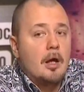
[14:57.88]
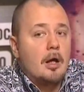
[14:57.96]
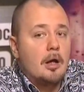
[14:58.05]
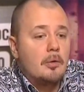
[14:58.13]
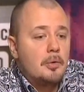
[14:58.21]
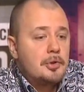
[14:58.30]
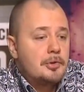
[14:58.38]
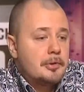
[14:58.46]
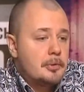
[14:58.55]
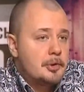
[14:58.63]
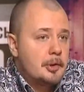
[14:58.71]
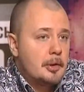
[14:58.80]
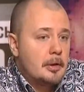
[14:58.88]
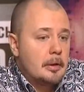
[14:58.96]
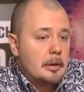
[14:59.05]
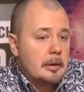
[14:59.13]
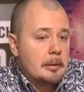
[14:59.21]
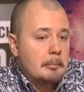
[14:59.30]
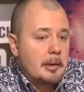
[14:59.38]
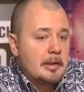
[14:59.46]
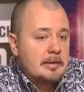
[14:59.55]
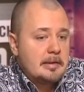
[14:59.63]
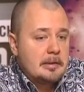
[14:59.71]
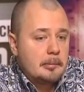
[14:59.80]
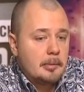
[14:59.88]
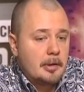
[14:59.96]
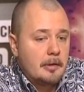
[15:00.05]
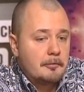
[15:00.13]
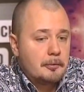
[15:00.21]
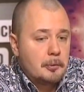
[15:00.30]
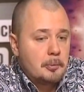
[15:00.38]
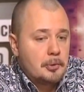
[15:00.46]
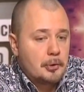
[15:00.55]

А очень сложные э, процессы были в том,